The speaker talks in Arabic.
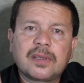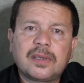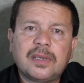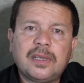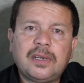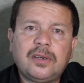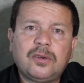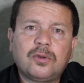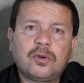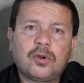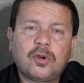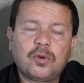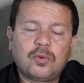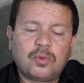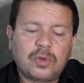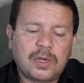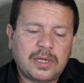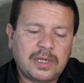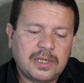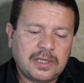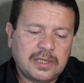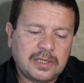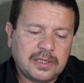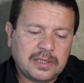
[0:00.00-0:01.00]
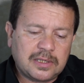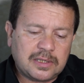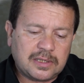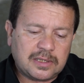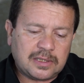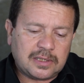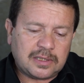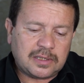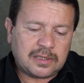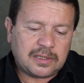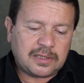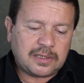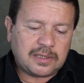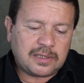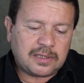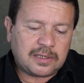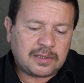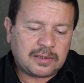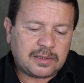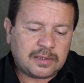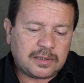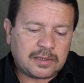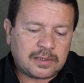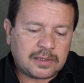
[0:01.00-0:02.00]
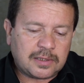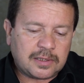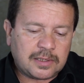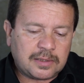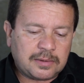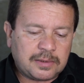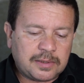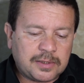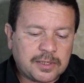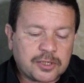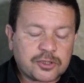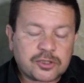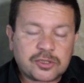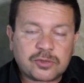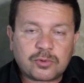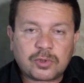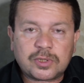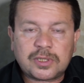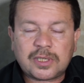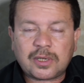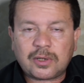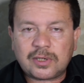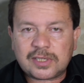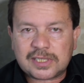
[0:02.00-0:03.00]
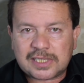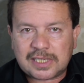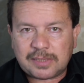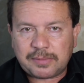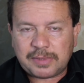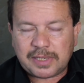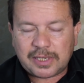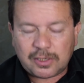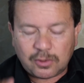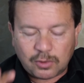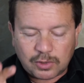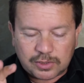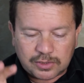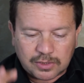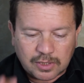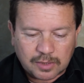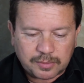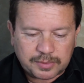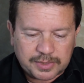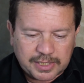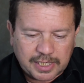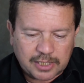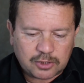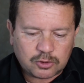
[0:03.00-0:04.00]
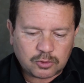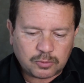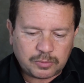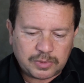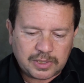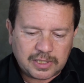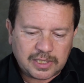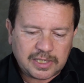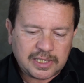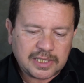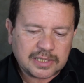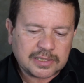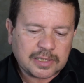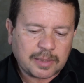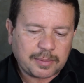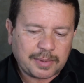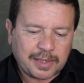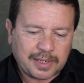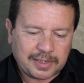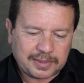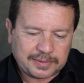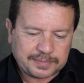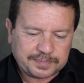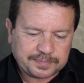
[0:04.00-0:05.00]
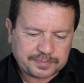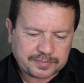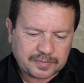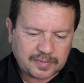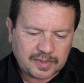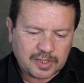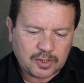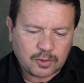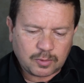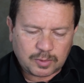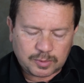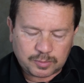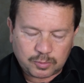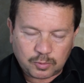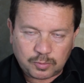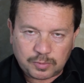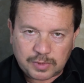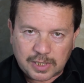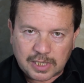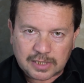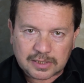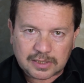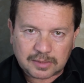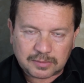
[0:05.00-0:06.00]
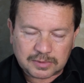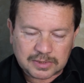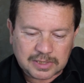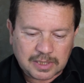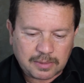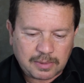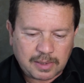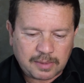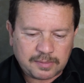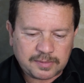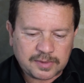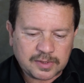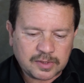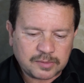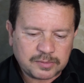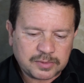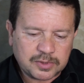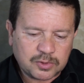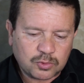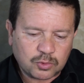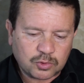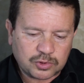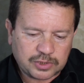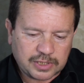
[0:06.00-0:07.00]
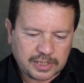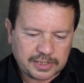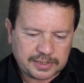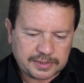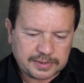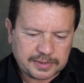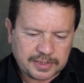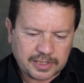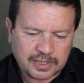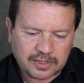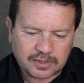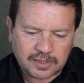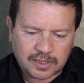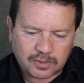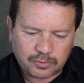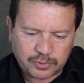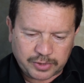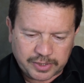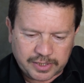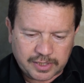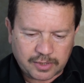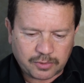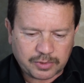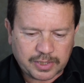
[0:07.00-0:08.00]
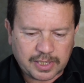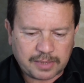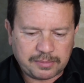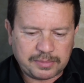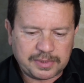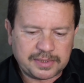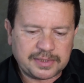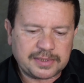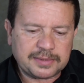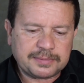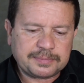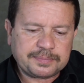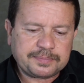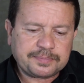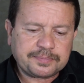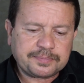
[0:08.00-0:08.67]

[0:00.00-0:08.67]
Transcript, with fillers: اللي هو آه، آه، نشر الدعوه الاسلاميه اللي هو الدار بتاعتهم اللي هي طبعه لان هو اكثر من طبعه من دور ثانيه اقرا وغيرها وكلام من ده